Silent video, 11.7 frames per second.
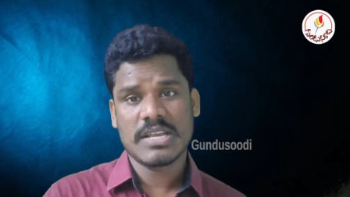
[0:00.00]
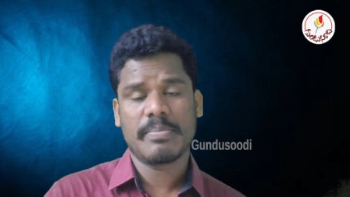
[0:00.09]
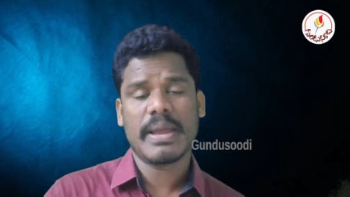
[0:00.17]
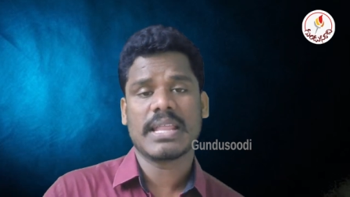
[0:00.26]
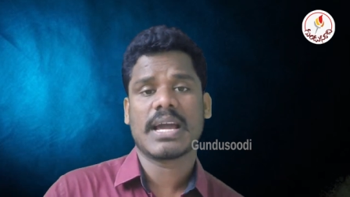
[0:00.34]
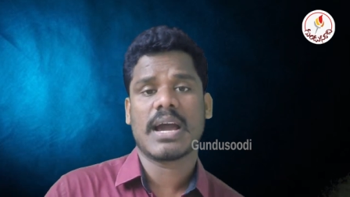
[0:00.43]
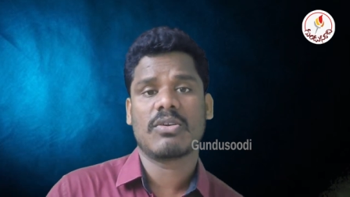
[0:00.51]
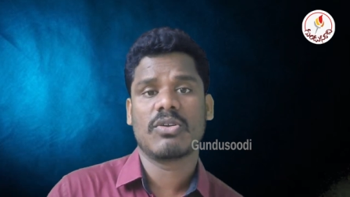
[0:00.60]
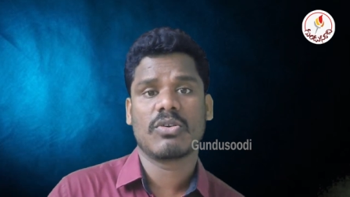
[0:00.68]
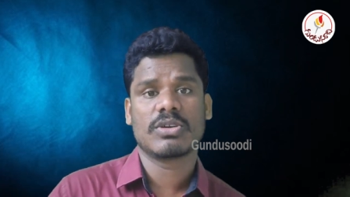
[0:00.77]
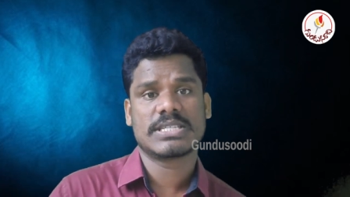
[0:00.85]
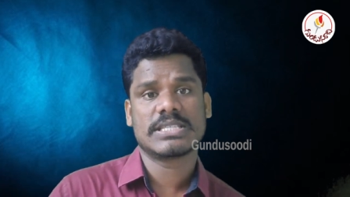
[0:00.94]
వైసీపీ
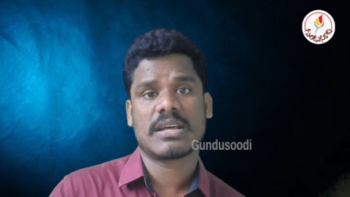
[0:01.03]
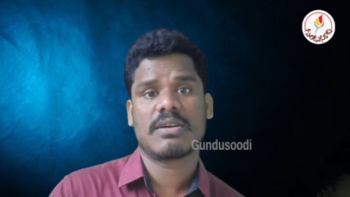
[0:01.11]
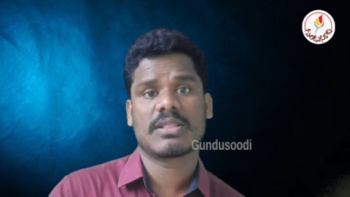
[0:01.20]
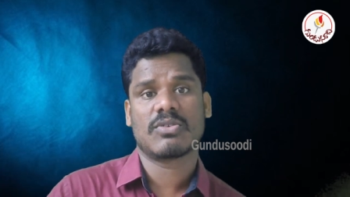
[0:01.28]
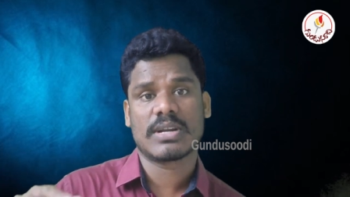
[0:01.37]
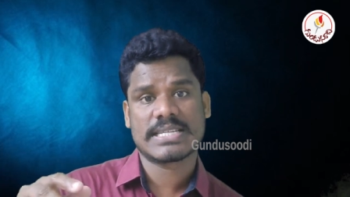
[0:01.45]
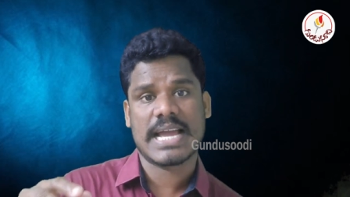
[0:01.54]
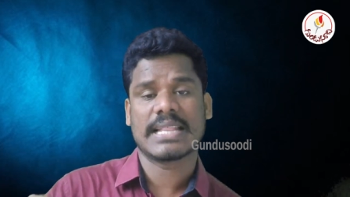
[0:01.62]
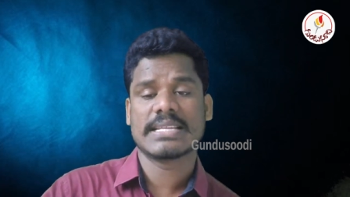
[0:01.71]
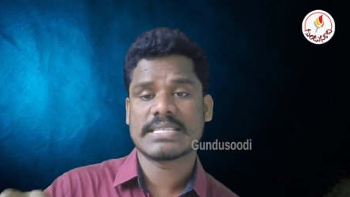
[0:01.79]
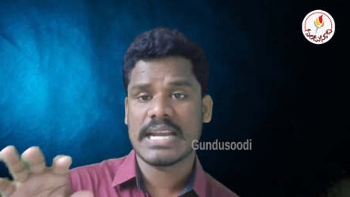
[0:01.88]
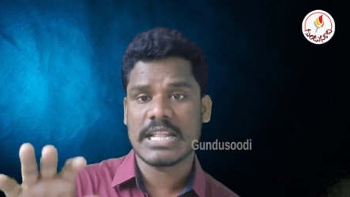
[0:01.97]
అధికారంలోకి వచ్చిన తర్వాత కూడా
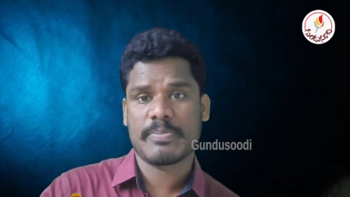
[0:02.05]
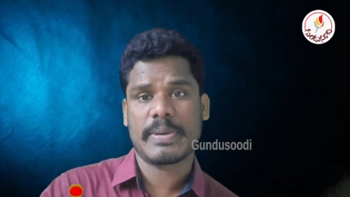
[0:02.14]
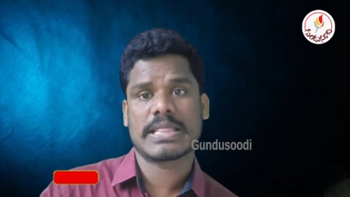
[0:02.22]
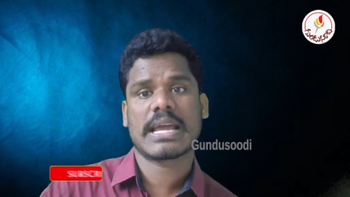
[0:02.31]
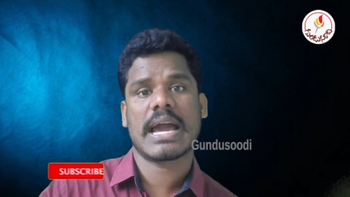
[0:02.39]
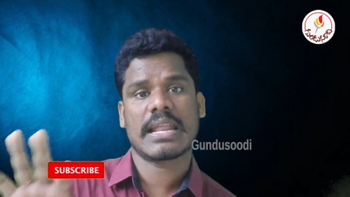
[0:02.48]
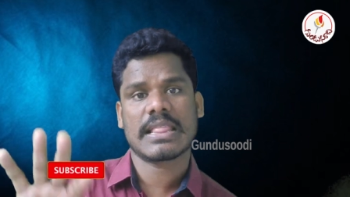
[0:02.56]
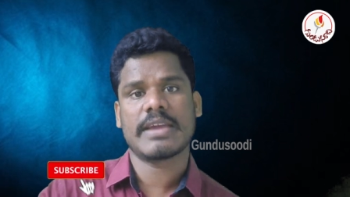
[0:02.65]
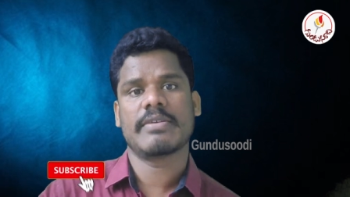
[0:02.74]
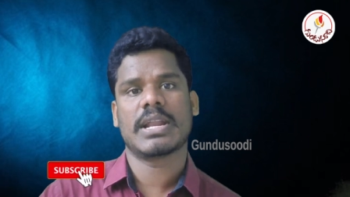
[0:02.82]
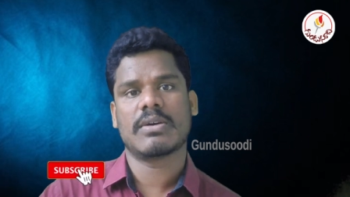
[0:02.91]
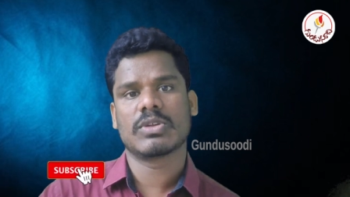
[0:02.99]
సాధించిన అతిపెద్ద ఘనత
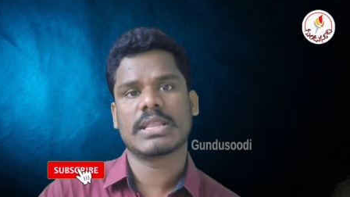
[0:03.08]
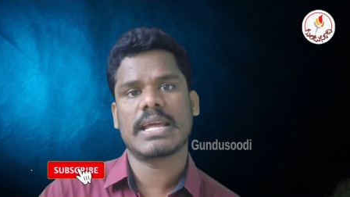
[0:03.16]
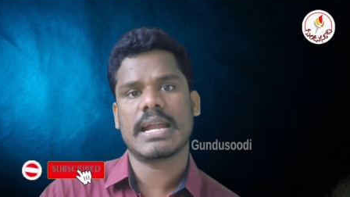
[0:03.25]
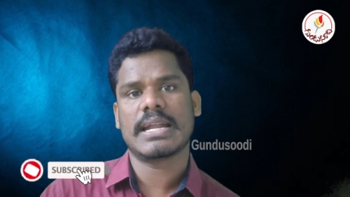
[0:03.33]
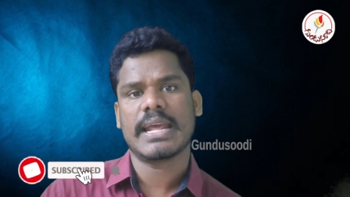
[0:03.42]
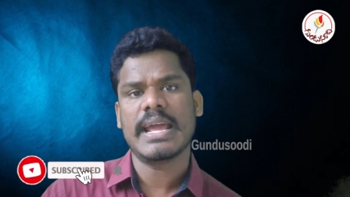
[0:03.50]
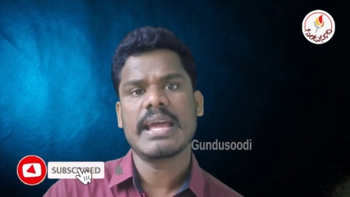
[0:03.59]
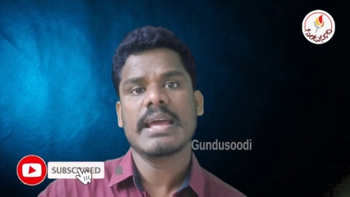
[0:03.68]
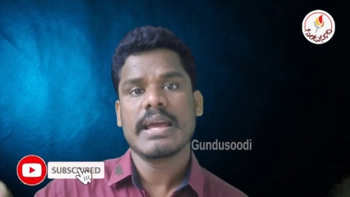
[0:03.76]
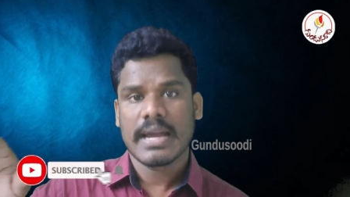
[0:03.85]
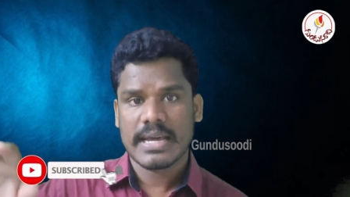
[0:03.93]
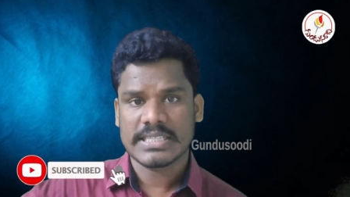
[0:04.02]
ఏమైనా ఉంది అంటే
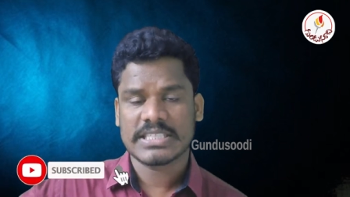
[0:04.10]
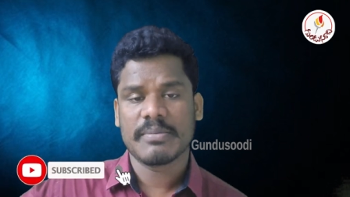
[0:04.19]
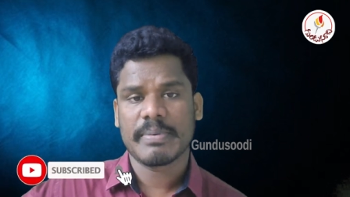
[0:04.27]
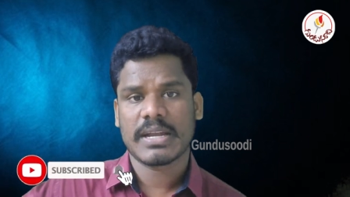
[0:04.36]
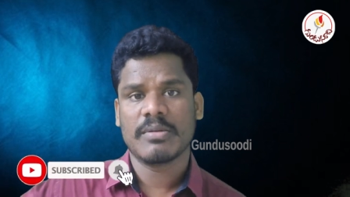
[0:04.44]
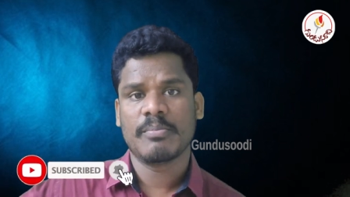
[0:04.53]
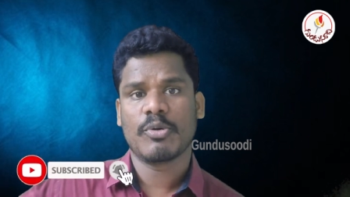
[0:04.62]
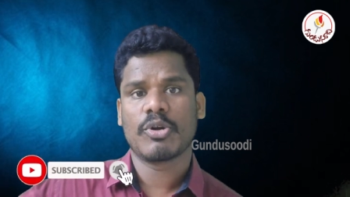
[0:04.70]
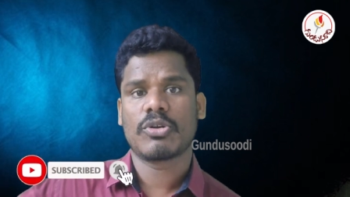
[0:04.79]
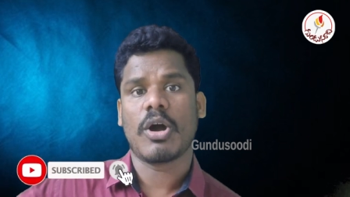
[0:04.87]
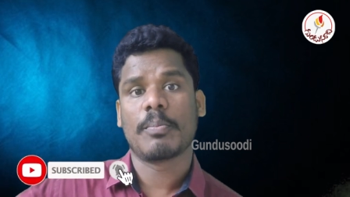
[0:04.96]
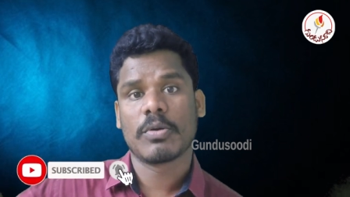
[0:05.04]
కృష్ణపట్నం
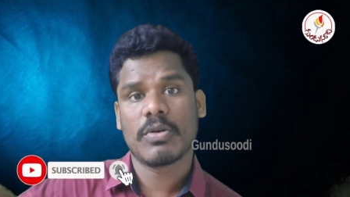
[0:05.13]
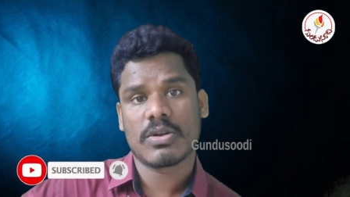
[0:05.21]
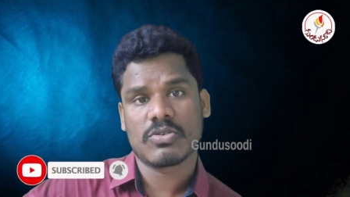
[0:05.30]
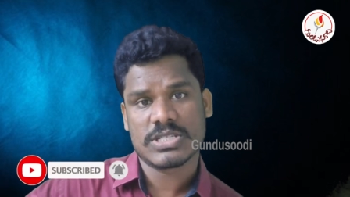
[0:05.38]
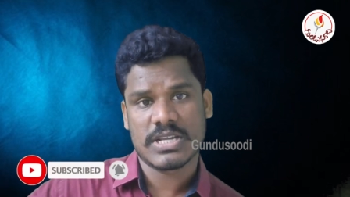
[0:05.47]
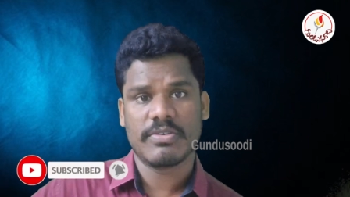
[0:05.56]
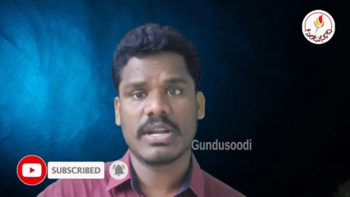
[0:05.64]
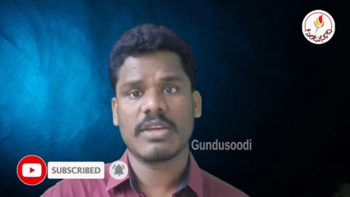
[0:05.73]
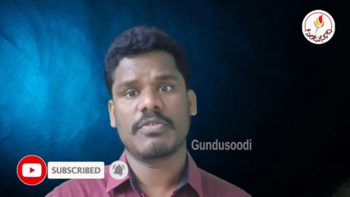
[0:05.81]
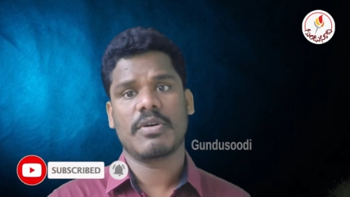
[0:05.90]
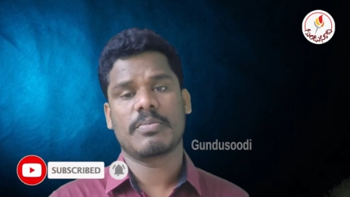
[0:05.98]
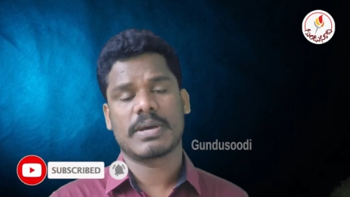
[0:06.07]
పోర్టు అప్పటి వరకు
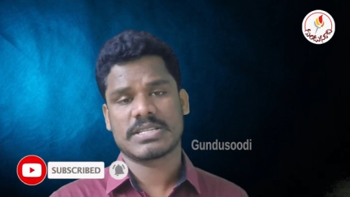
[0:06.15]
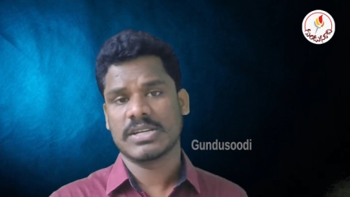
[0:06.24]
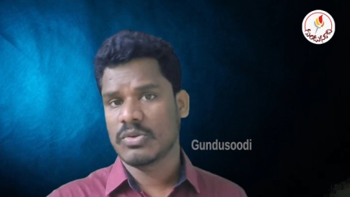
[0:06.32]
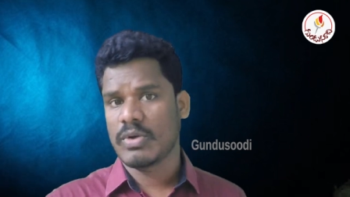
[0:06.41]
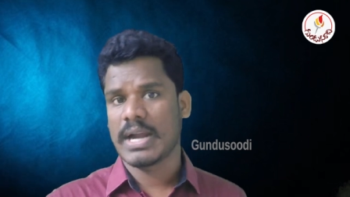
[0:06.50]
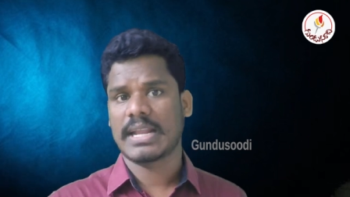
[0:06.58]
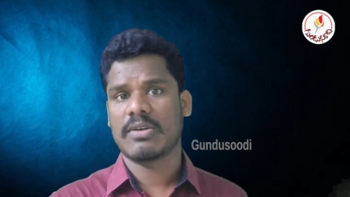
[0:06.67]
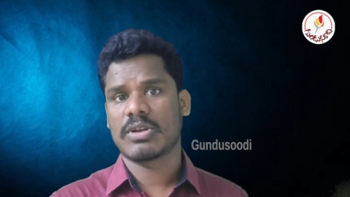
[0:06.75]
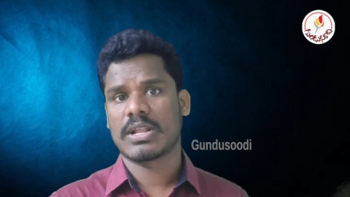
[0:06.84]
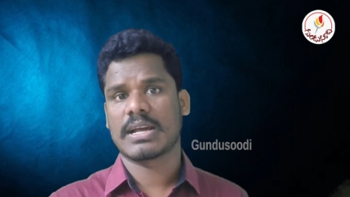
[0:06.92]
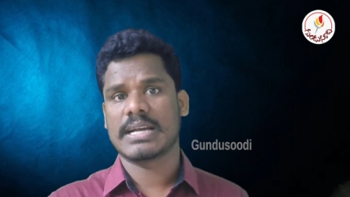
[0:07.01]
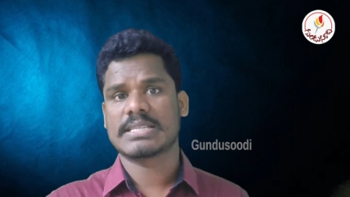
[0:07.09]
సెవెంటీ ఫైవ్ పర్సెంట్ వాటా
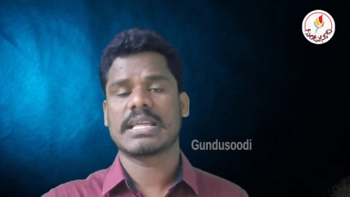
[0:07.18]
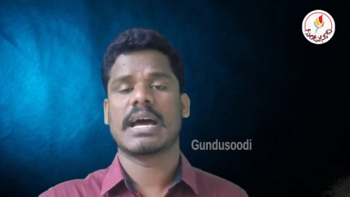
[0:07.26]
ఉన్నది